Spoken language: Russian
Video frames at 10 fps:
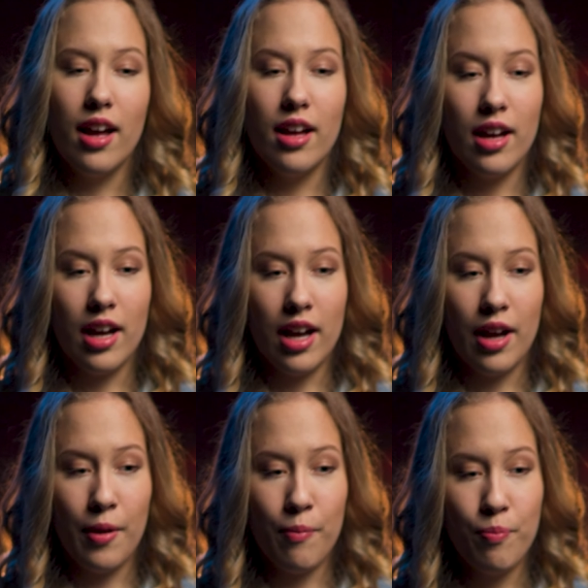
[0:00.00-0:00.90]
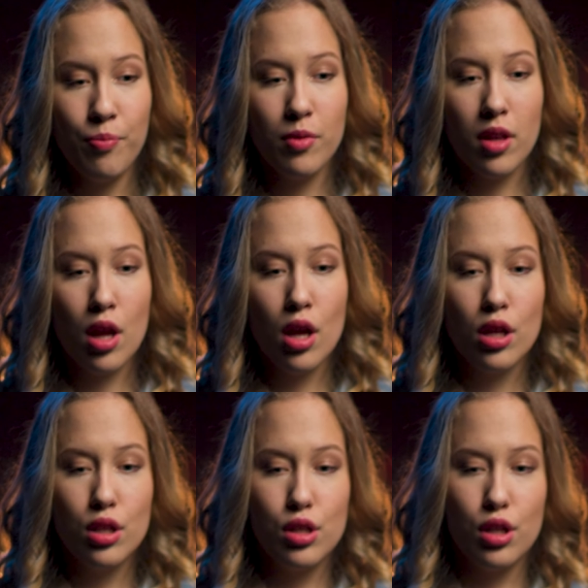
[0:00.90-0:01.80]
а,
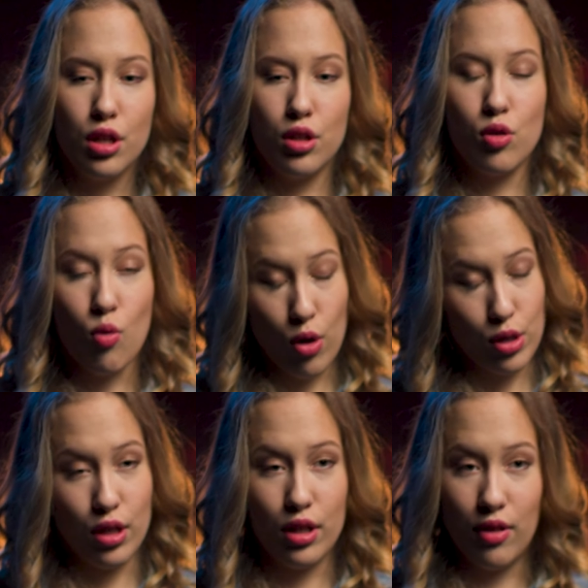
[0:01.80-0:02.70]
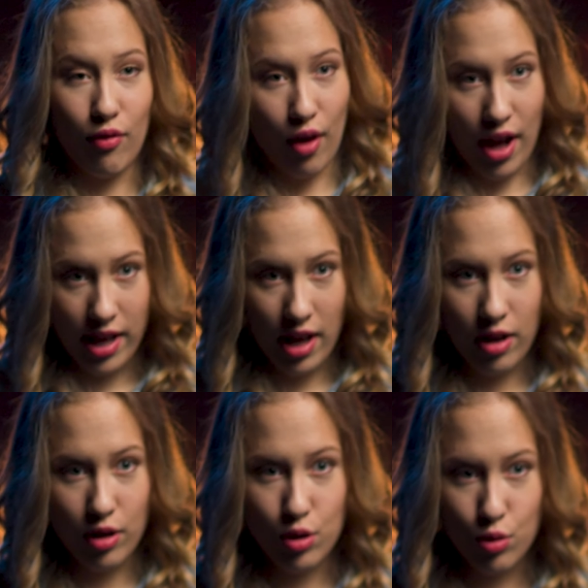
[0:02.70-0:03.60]
через годик-два я
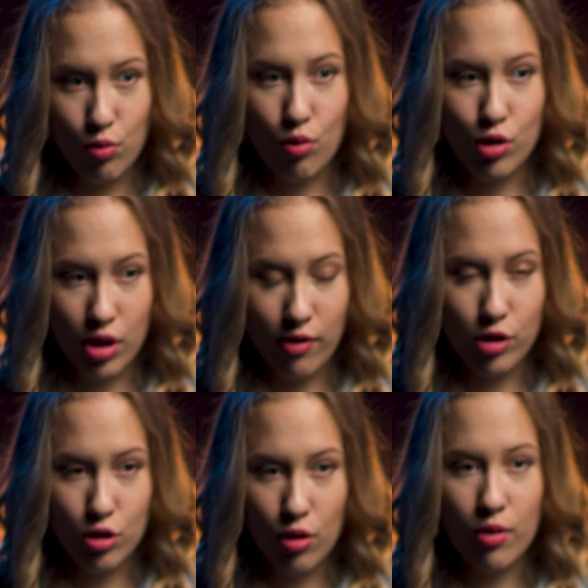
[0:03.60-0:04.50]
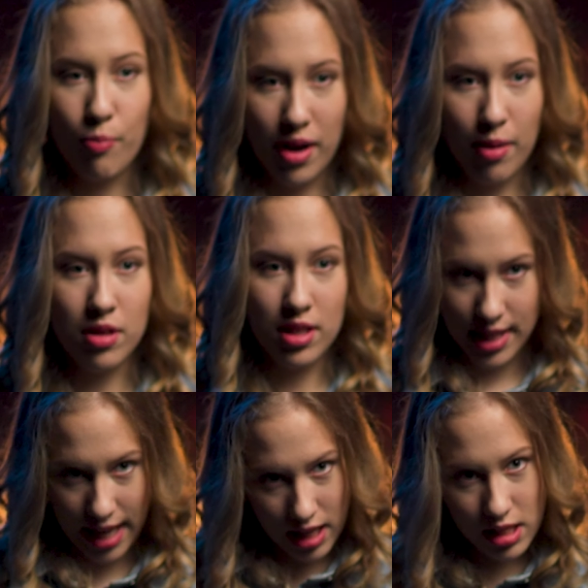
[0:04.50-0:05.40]
хочу уже вот что прям
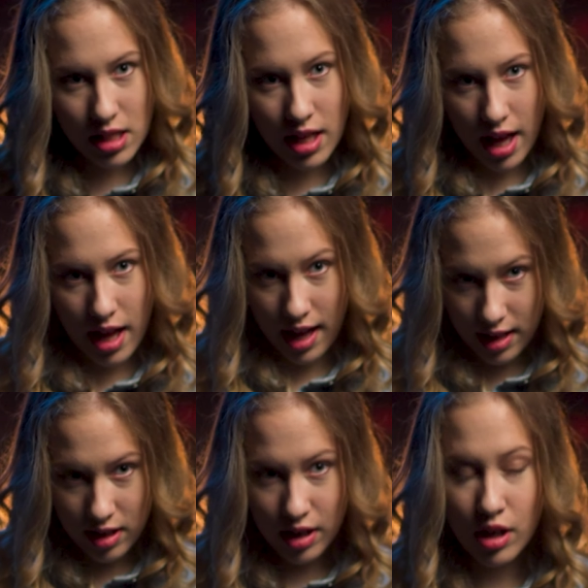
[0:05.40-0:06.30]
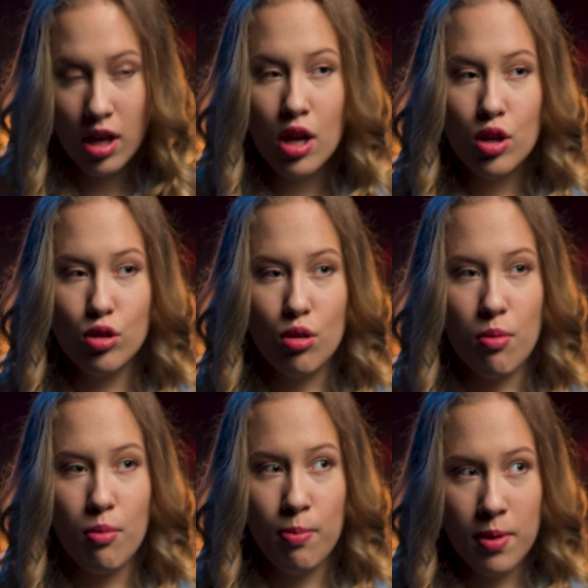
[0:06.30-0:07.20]
нацелиться на это,
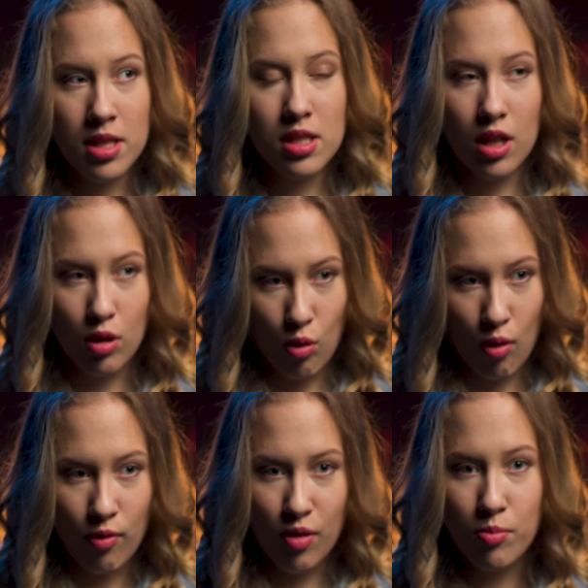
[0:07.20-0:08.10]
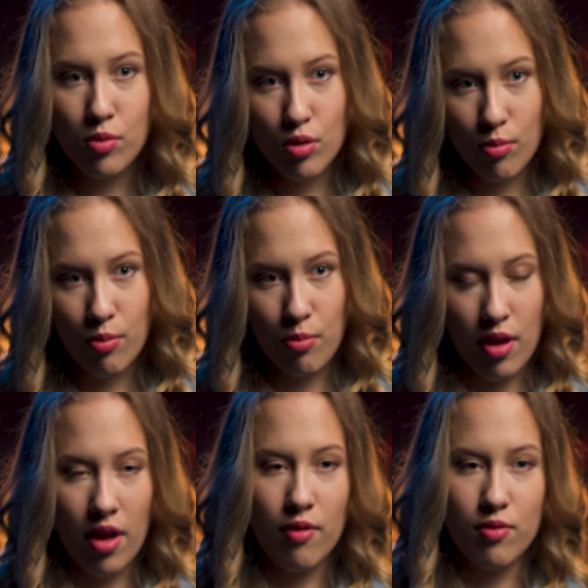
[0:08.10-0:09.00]
чтобы быть готовым, чтобы
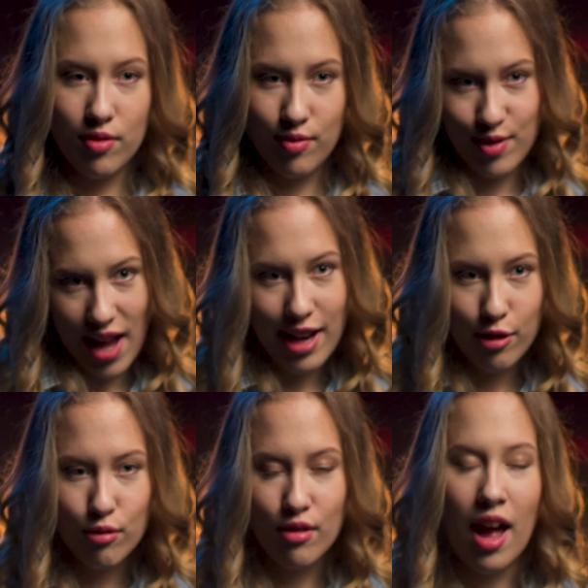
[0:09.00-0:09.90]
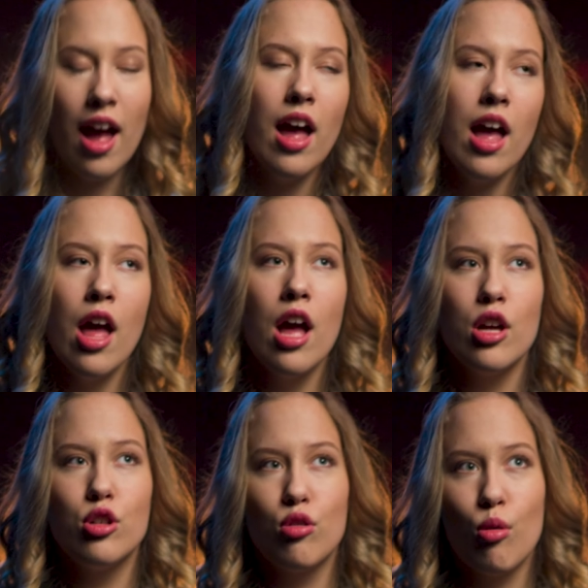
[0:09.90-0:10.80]
меня взяли туда,
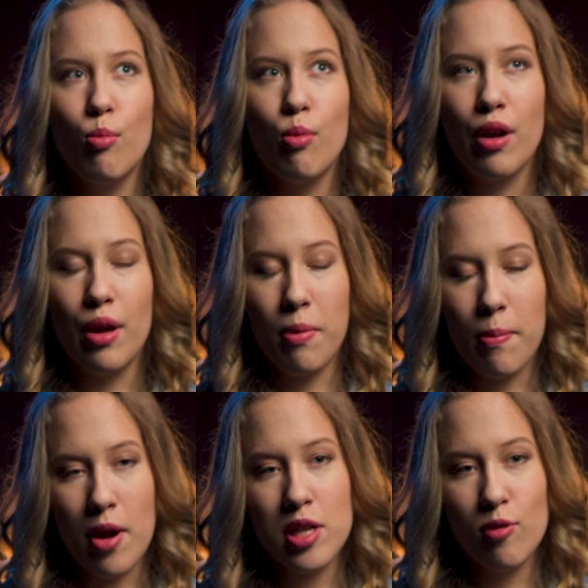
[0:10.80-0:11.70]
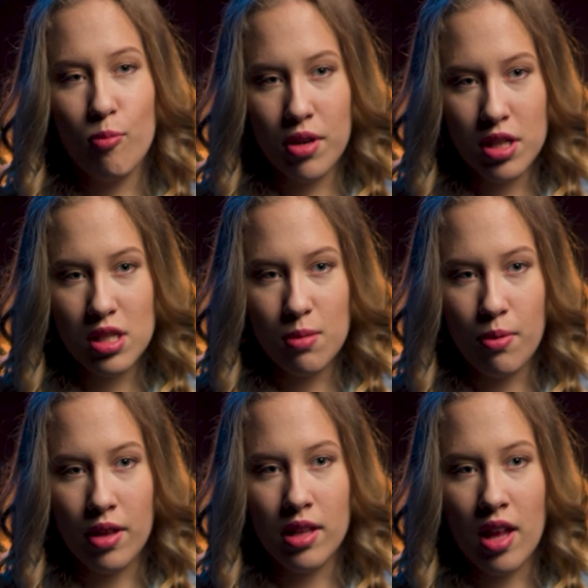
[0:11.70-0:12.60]
чтобы попасть, в
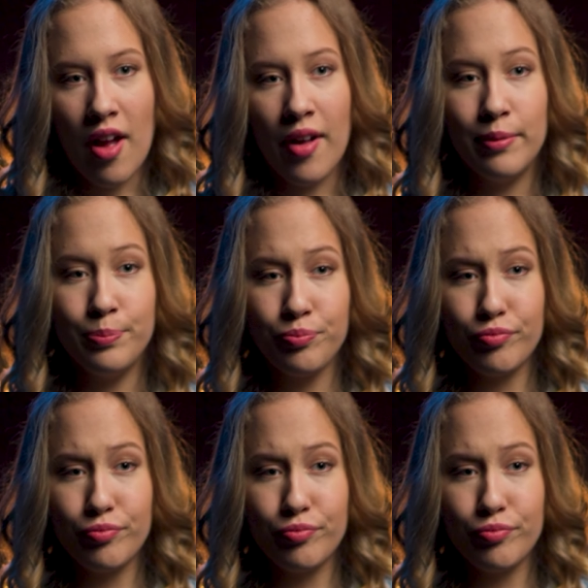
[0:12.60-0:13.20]
принципе, на